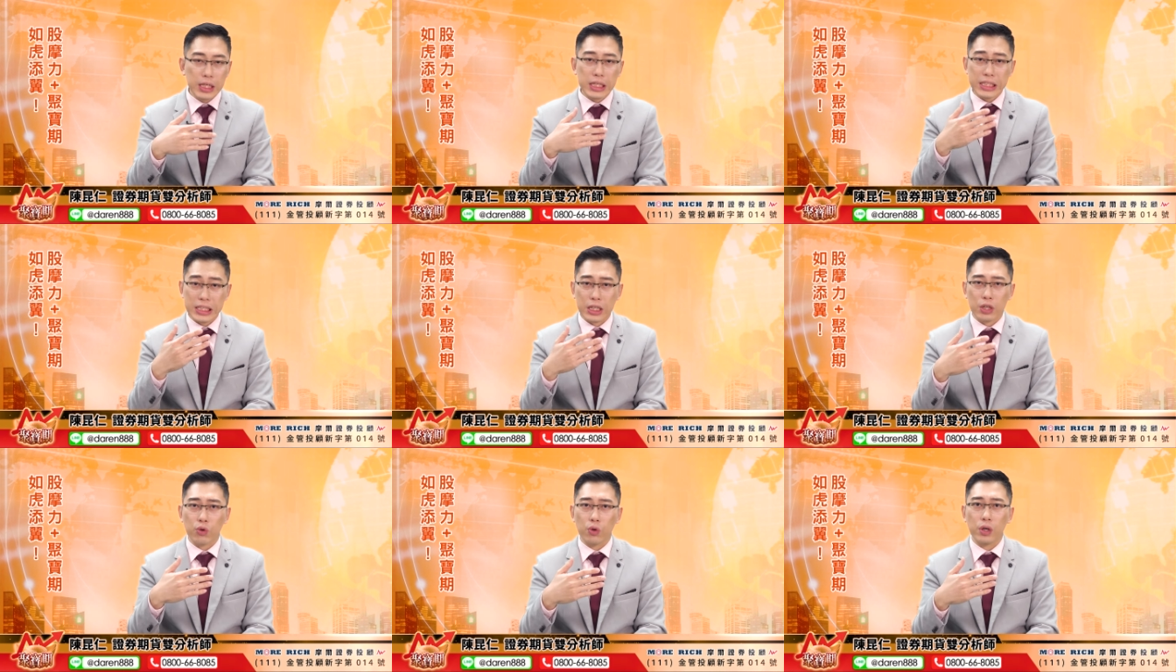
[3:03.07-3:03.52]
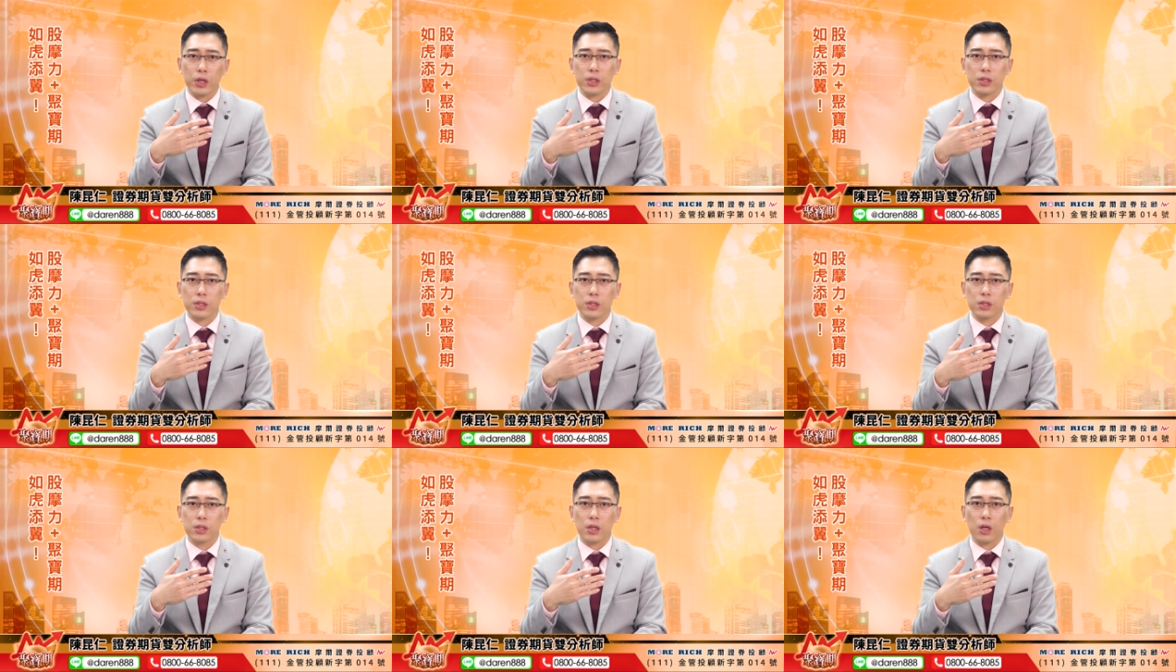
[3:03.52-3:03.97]
也会
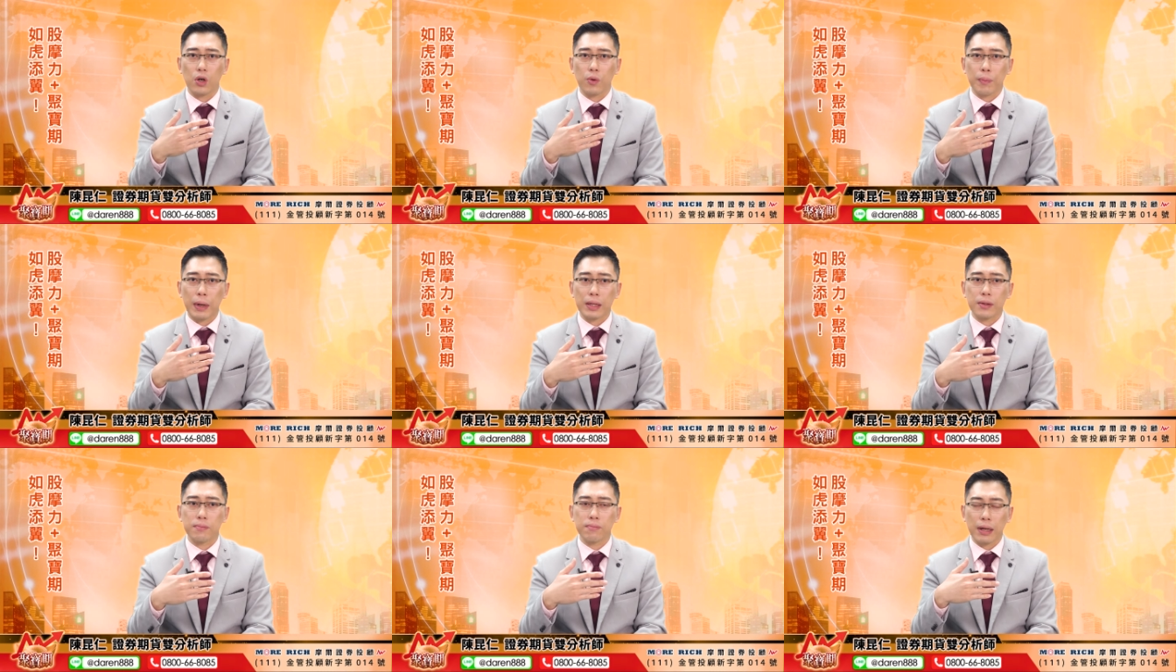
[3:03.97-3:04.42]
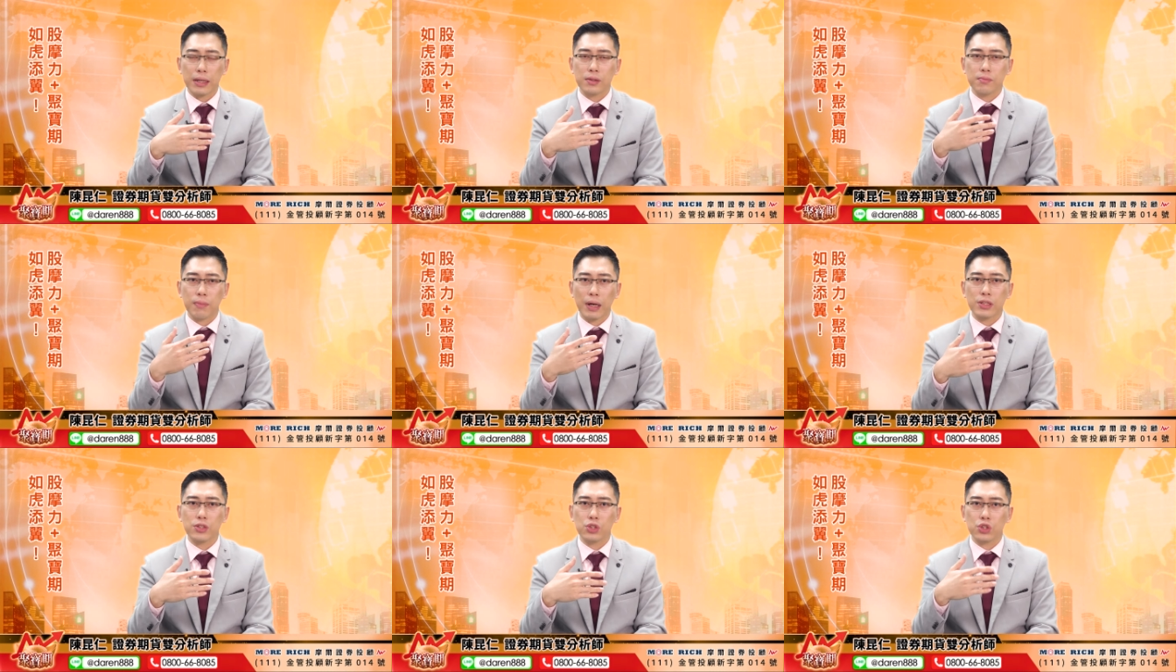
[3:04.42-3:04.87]
哦，蛮蛮
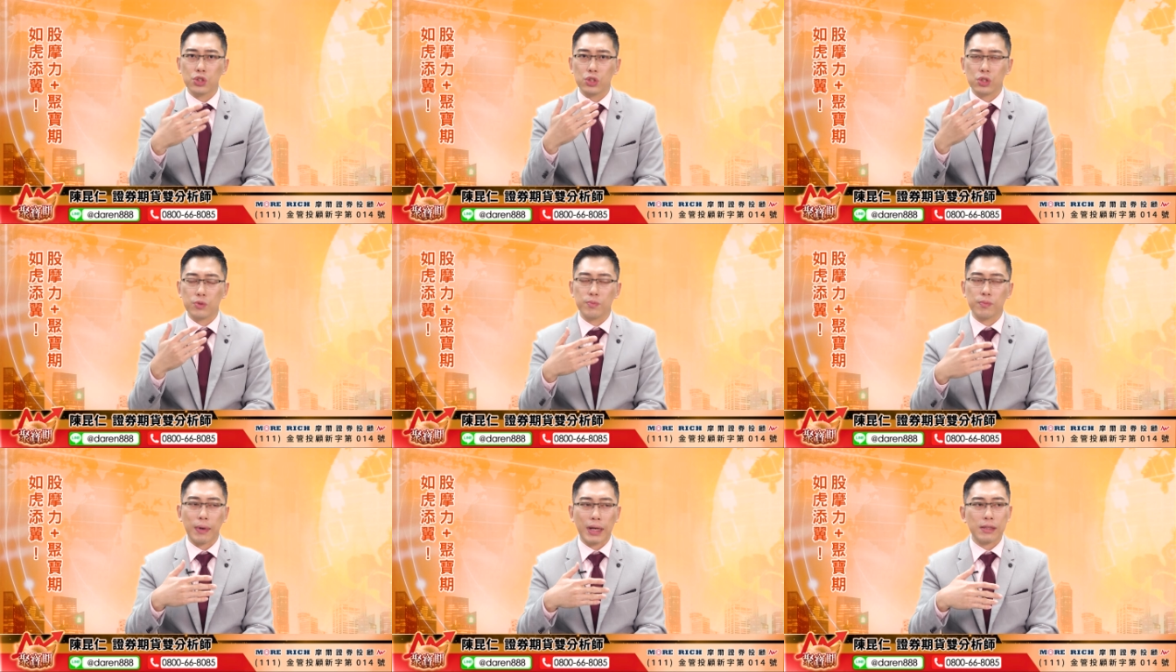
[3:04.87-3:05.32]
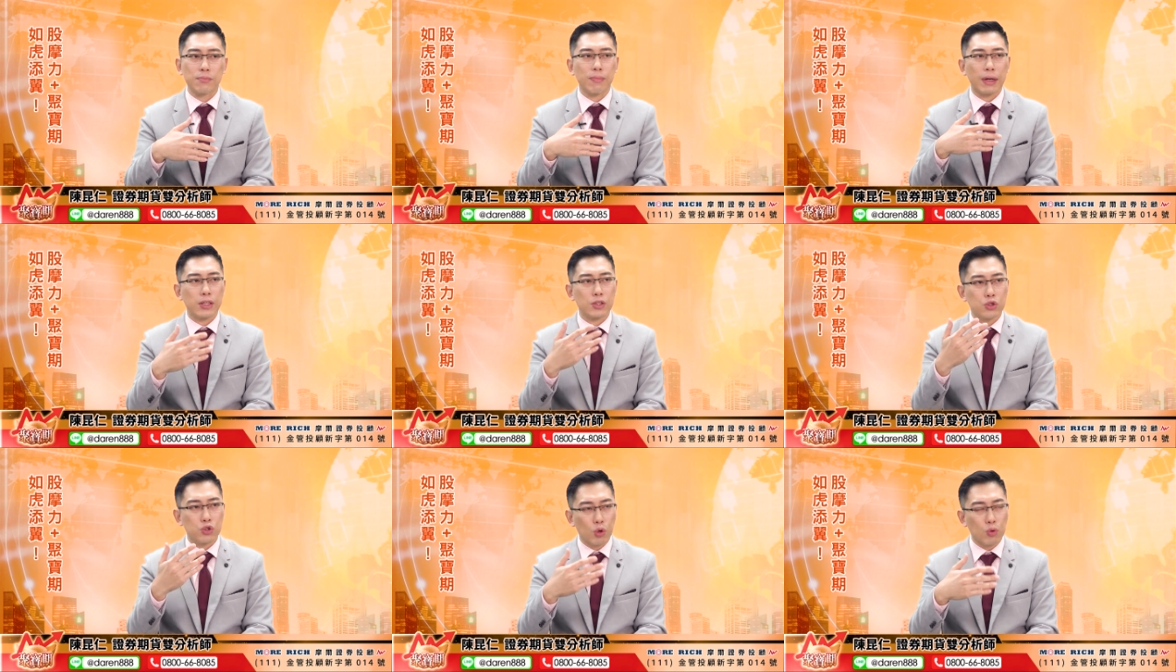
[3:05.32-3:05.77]
蛮蛮
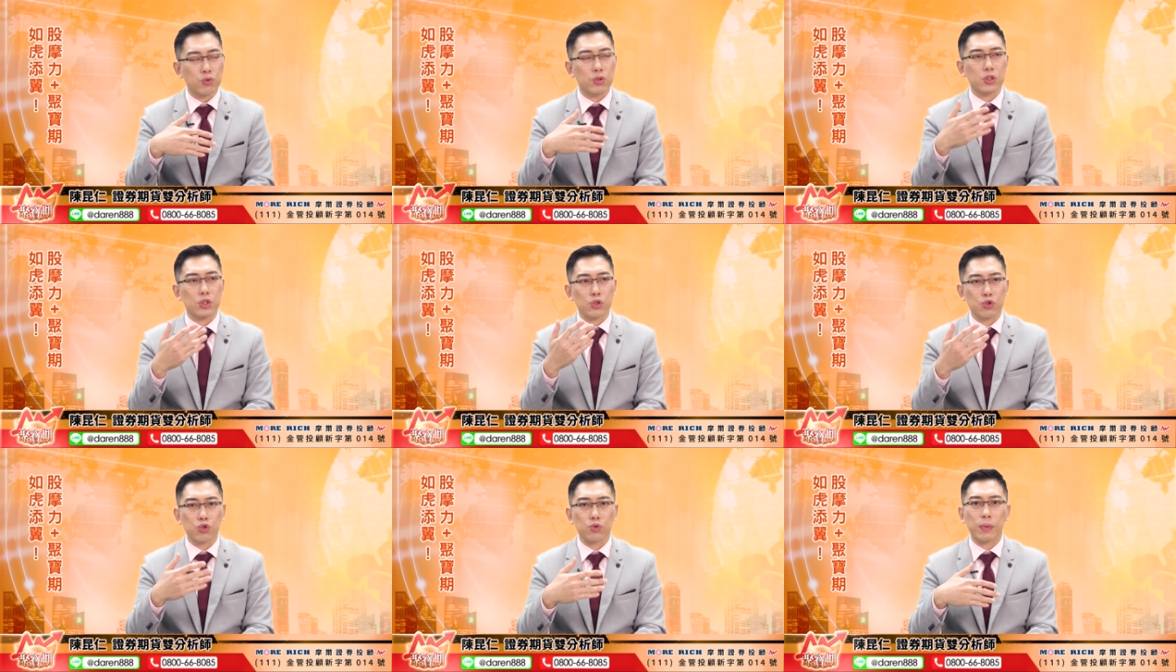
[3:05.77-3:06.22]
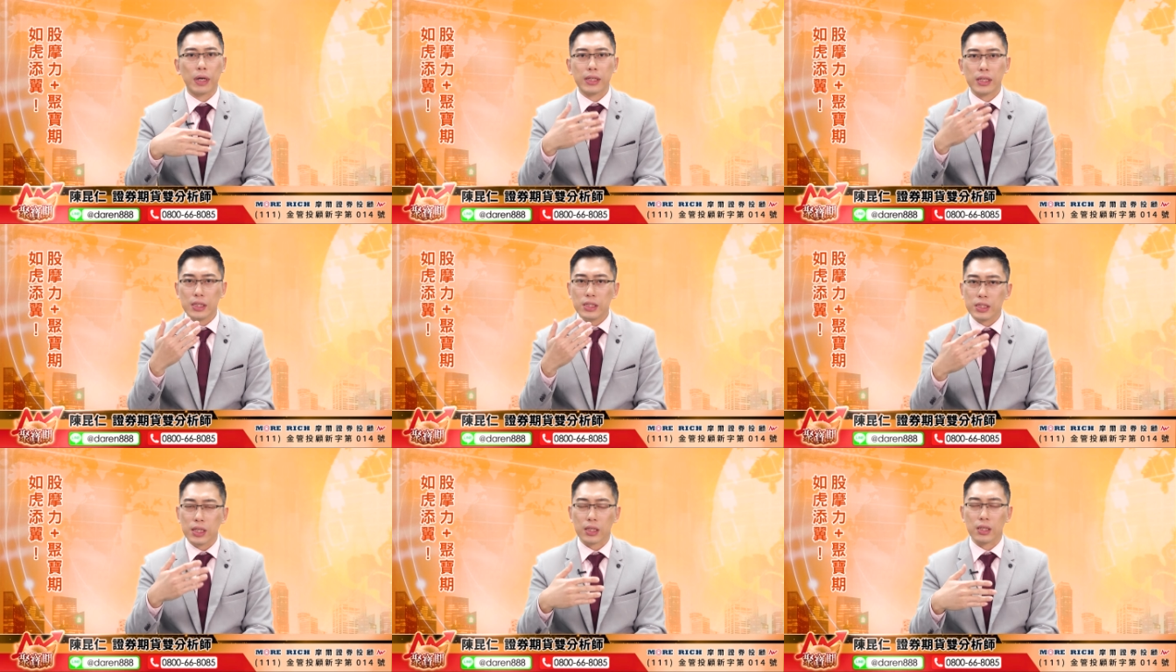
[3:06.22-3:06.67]
蛮重指数，蛮
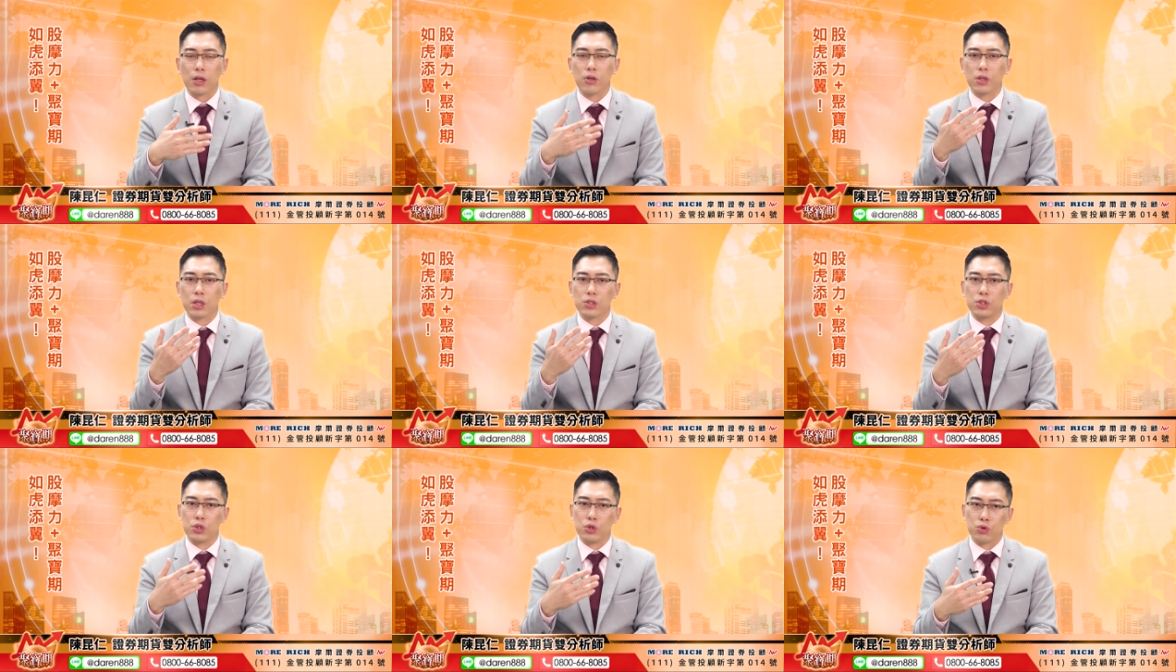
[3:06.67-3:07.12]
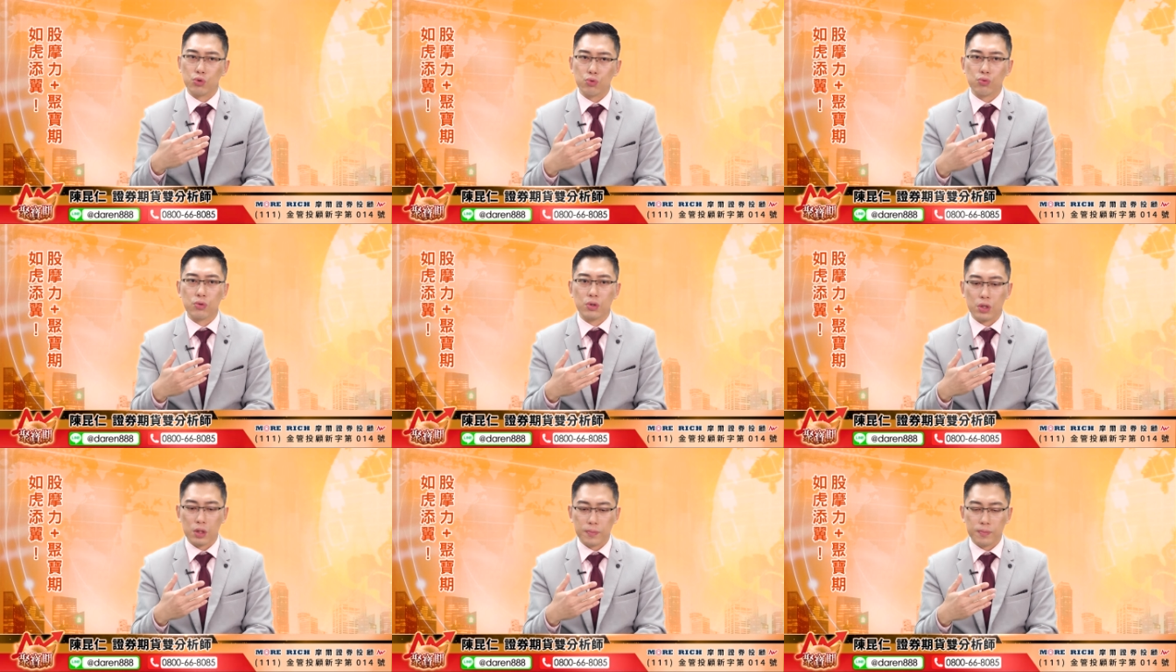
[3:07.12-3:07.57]
影响到那个指
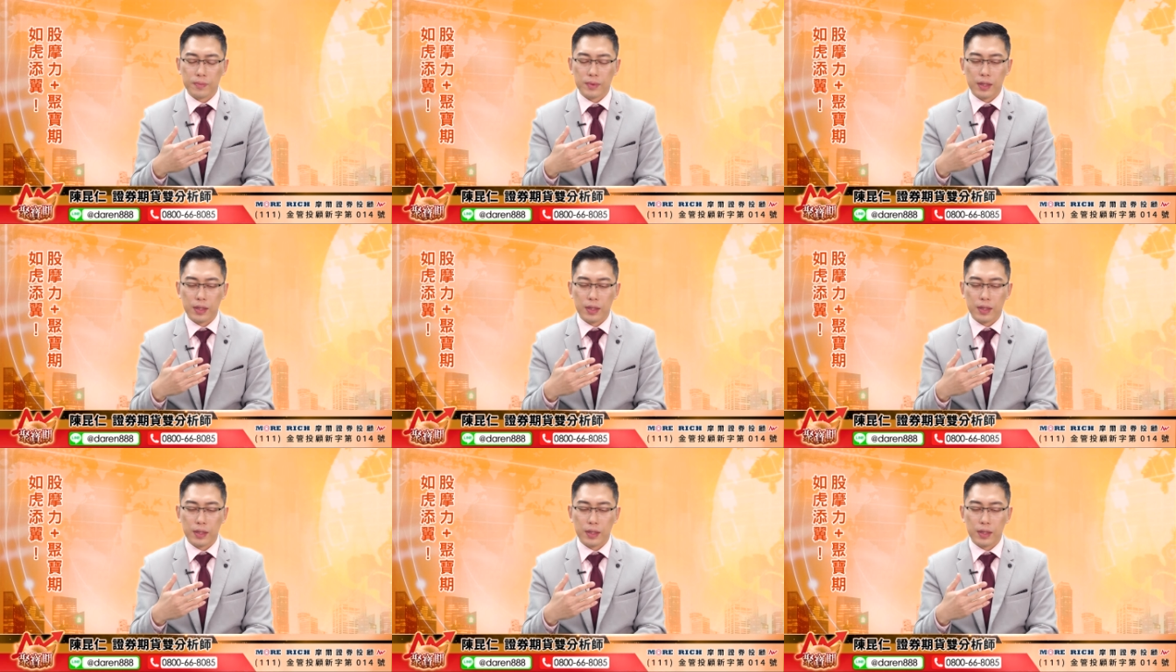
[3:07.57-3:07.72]
数的。